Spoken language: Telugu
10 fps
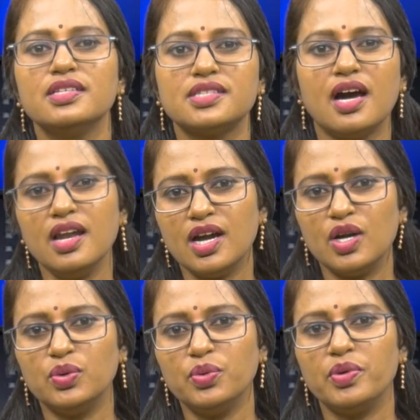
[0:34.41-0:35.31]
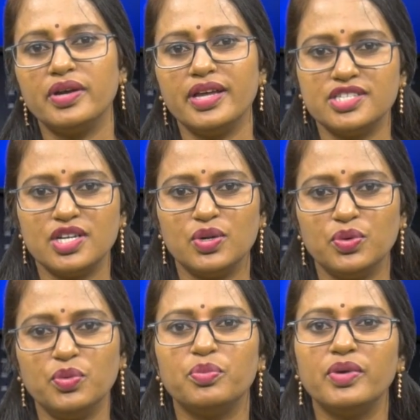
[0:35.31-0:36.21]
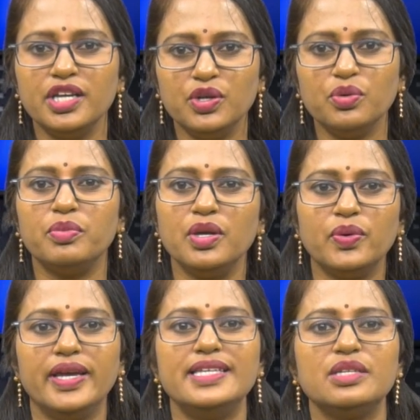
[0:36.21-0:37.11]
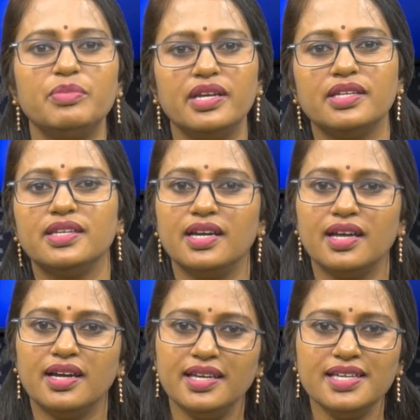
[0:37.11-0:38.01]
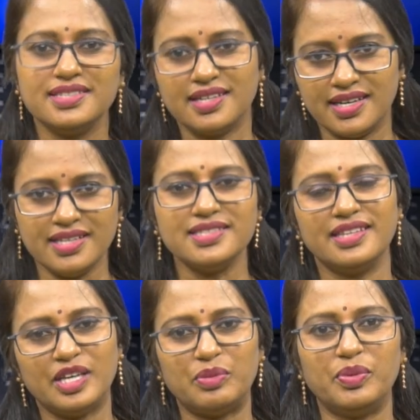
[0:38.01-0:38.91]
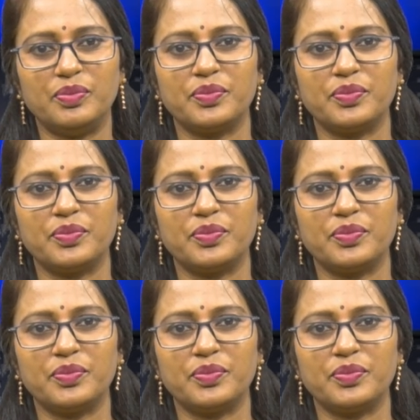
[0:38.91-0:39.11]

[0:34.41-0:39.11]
సాలాడ్లు డెజర్ట్లు మరియు మీకు ఇష్టమైన తినడానికి సరైన సందర్భం